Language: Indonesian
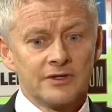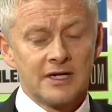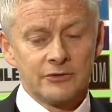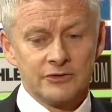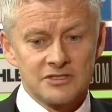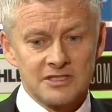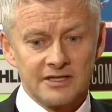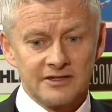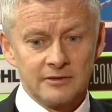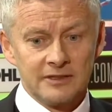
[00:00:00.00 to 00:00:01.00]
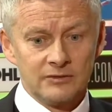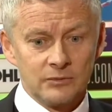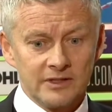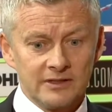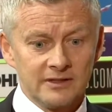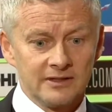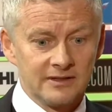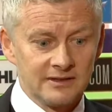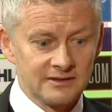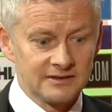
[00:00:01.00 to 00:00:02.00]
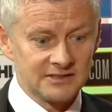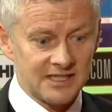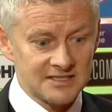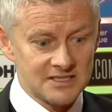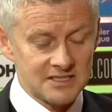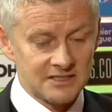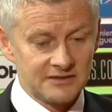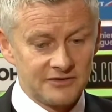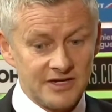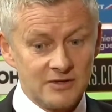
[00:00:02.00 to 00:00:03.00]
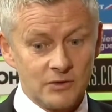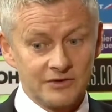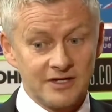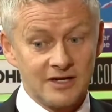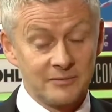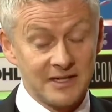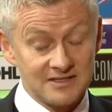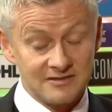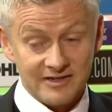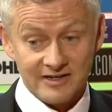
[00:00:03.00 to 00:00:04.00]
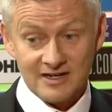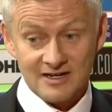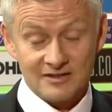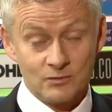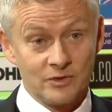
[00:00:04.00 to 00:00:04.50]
52,2% menginginkan Messi mendapatkan kontrak baru di